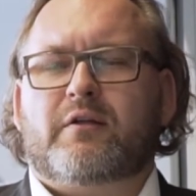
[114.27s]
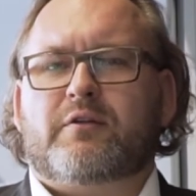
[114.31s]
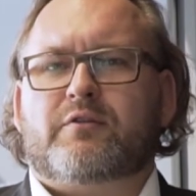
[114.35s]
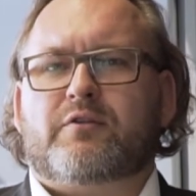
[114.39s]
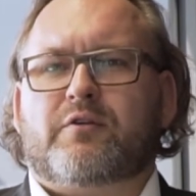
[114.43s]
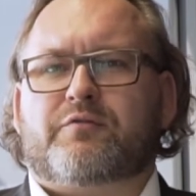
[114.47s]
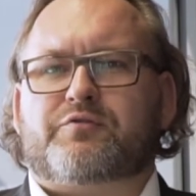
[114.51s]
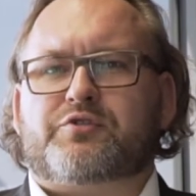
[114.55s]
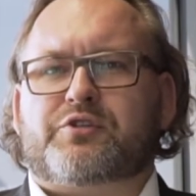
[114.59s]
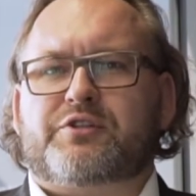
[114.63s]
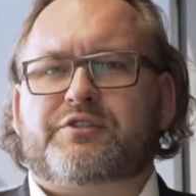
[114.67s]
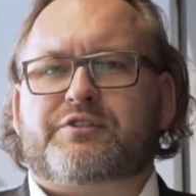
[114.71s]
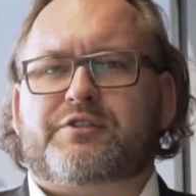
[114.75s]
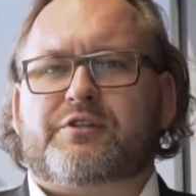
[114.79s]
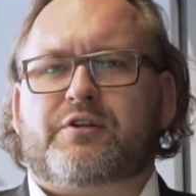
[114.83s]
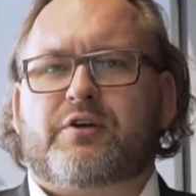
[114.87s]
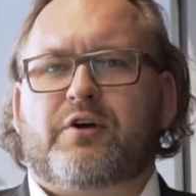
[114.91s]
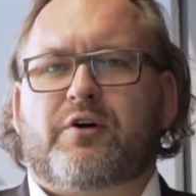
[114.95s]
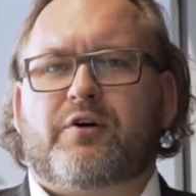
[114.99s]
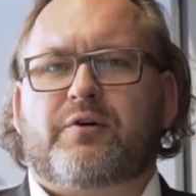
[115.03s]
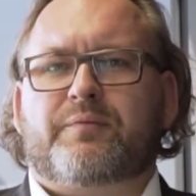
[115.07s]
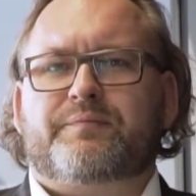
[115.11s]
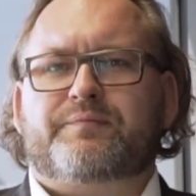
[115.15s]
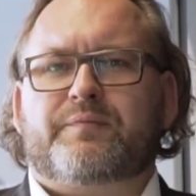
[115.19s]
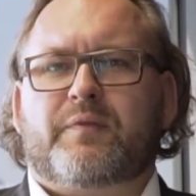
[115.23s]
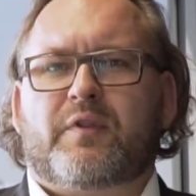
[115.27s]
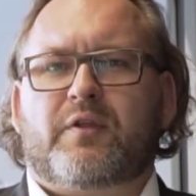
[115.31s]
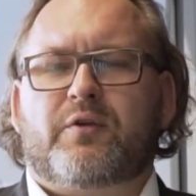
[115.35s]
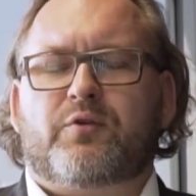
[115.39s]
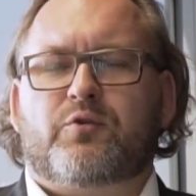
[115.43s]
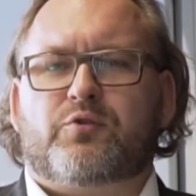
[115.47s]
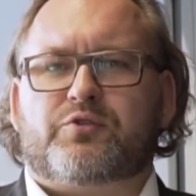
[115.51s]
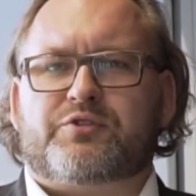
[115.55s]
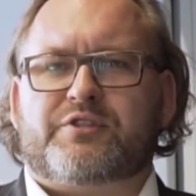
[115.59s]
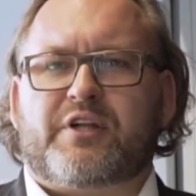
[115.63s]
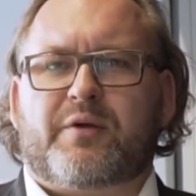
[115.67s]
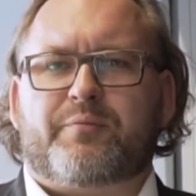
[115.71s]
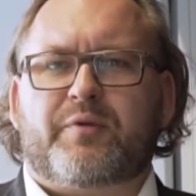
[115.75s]
To wszystko
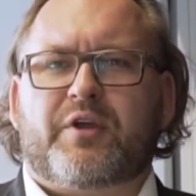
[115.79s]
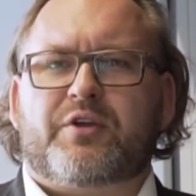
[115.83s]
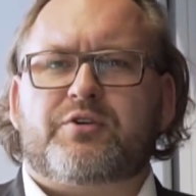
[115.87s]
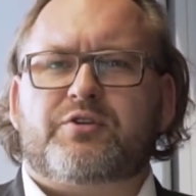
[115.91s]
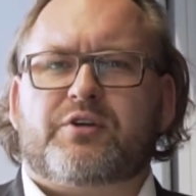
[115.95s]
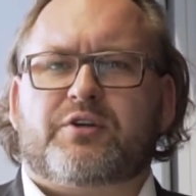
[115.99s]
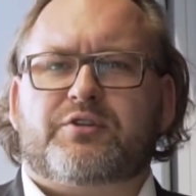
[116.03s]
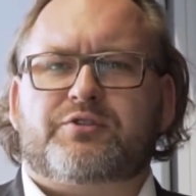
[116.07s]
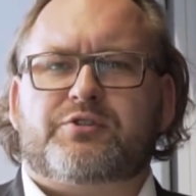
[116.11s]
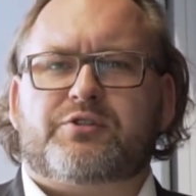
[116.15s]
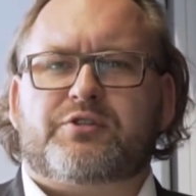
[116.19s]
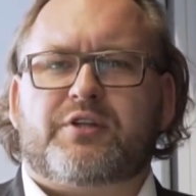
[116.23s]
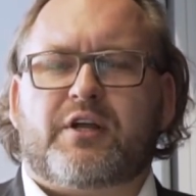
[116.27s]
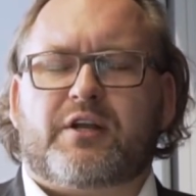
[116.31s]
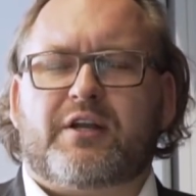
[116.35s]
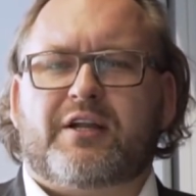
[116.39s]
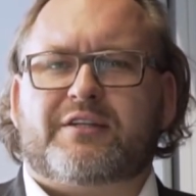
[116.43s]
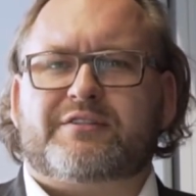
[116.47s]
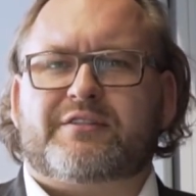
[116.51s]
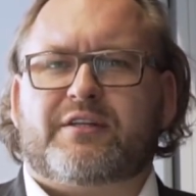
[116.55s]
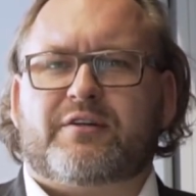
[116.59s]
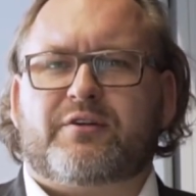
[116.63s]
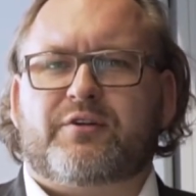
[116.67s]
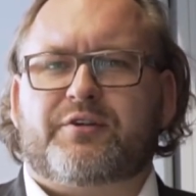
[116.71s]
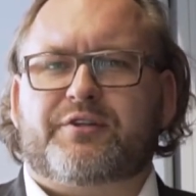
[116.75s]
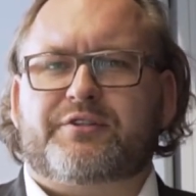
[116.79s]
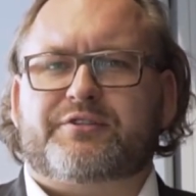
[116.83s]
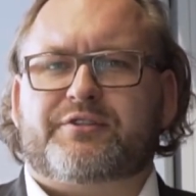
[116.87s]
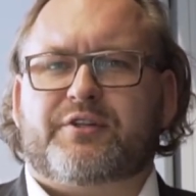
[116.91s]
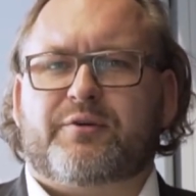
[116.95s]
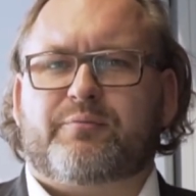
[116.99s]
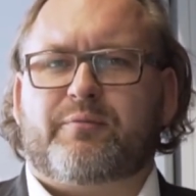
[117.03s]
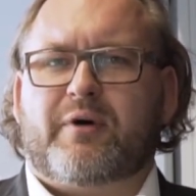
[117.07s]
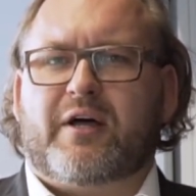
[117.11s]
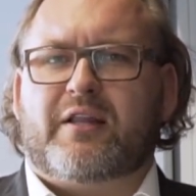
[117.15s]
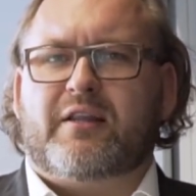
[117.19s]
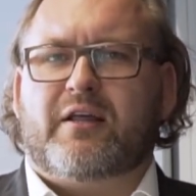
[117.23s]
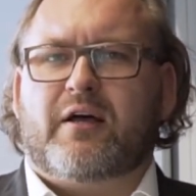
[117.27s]
już za miesiąc, 14
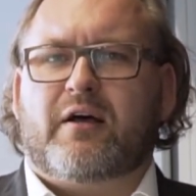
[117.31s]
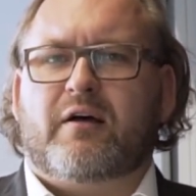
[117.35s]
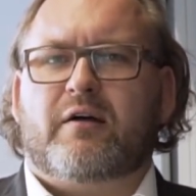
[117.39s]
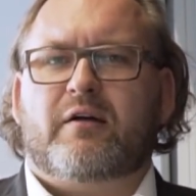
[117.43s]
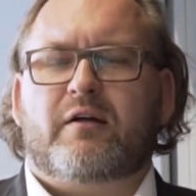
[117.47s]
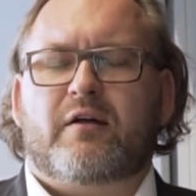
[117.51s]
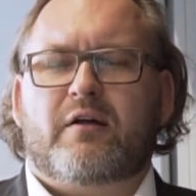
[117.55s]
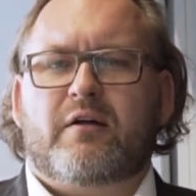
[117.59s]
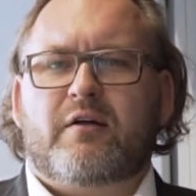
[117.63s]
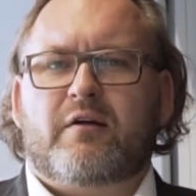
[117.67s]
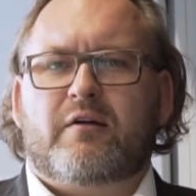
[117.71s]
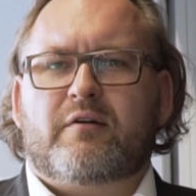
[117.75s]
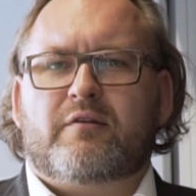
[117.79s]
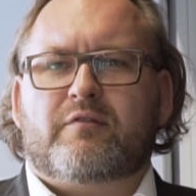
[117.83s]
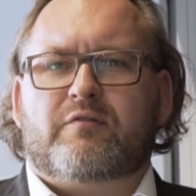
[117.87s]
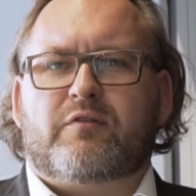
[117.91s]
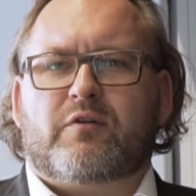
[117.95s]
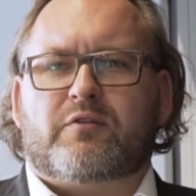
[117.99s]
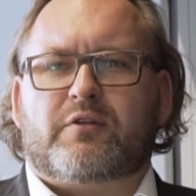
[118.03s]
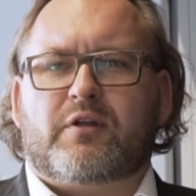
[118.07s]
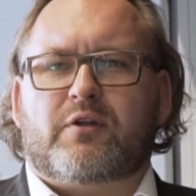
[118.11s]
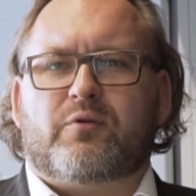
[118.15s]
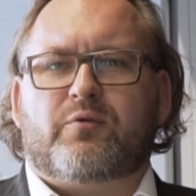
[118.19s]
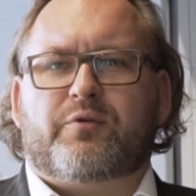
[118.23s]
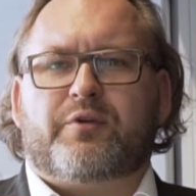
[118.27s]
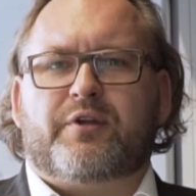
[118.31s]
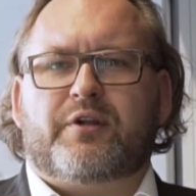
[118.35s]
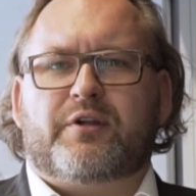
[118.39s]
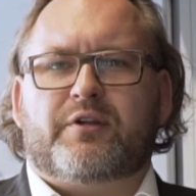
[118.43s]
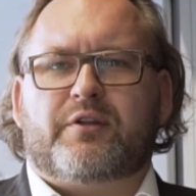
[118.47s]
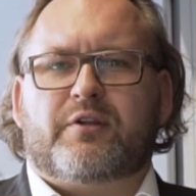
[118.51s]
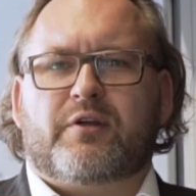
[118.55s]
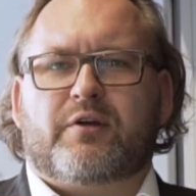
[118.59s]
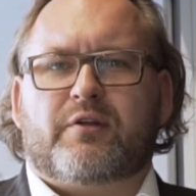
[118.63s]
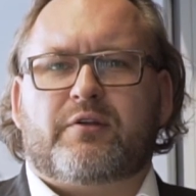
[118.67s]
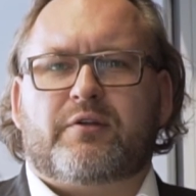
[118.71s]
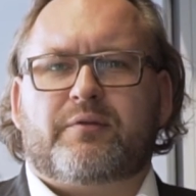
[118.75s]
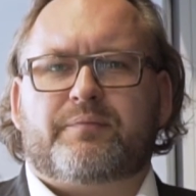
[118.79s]
listopada w hotelu
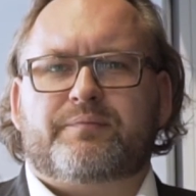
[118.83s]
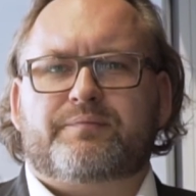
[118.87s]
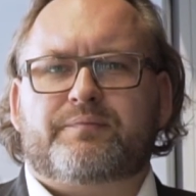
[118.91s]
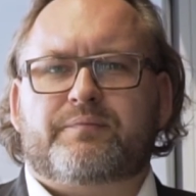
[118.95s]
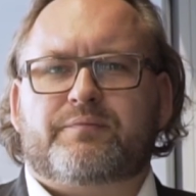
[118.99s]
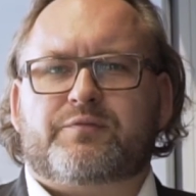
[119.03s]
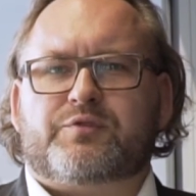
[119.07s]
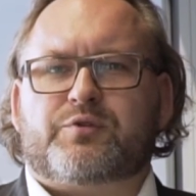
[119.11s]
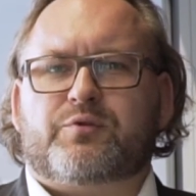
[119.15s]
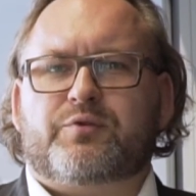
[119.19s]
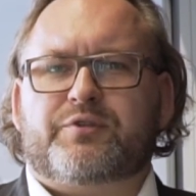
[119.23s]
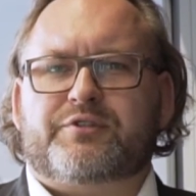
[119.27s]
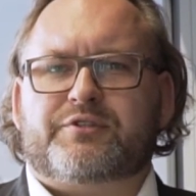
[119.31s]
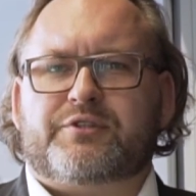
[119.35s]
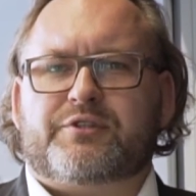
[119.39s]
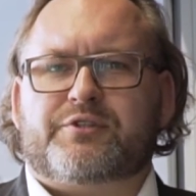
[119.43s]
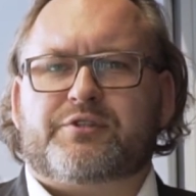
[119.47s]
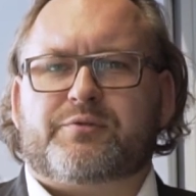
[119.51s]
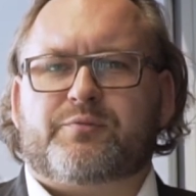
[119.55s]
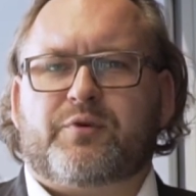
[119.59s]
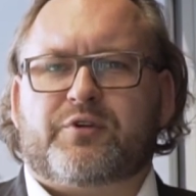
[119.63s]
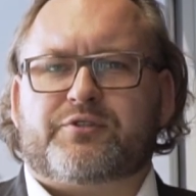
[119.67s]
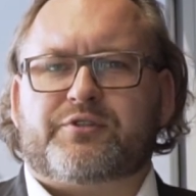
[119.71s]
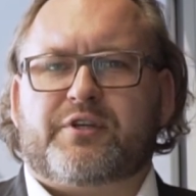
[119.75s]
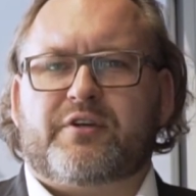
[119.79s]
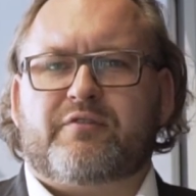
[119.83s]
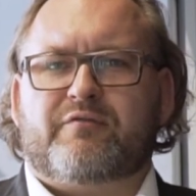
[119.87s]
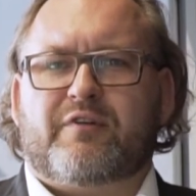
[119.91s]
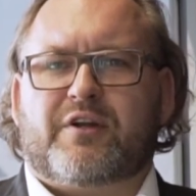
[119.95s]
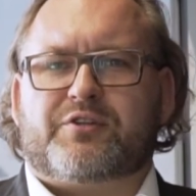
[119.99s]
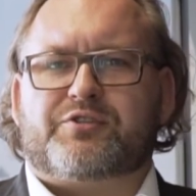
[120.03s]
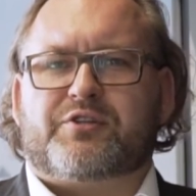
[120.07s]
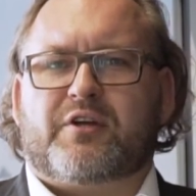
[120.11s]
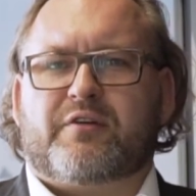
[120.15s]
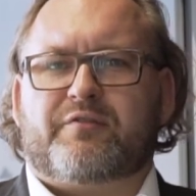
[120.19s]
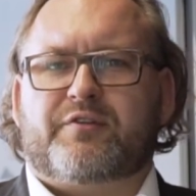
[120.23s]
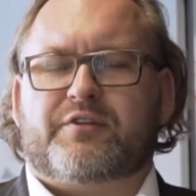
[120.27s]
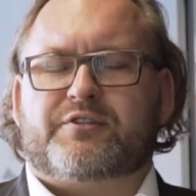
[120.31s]
Hilton przy ulicy Grzybowskiej w
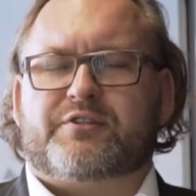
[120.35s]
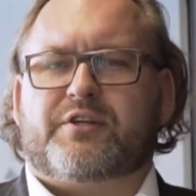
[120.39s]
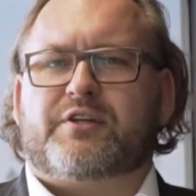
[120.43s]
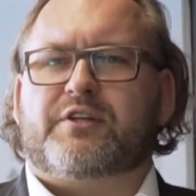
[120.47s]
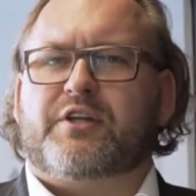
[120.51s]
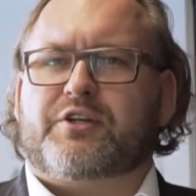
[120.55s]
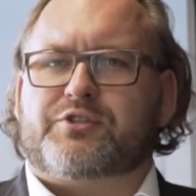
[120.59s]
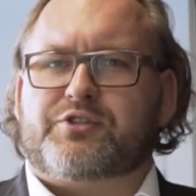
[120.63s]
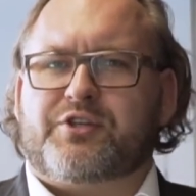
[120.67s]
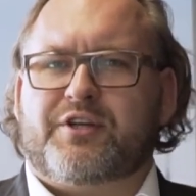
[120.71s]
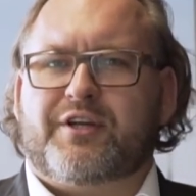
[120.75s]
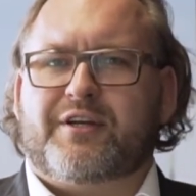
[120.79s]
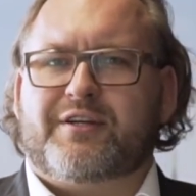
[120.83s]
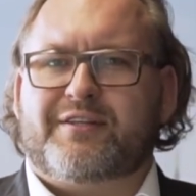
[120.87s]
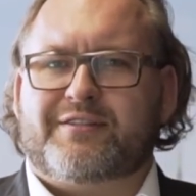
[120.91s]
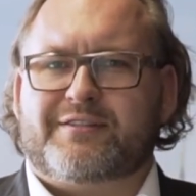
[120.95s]
Warszawie. Serdecznie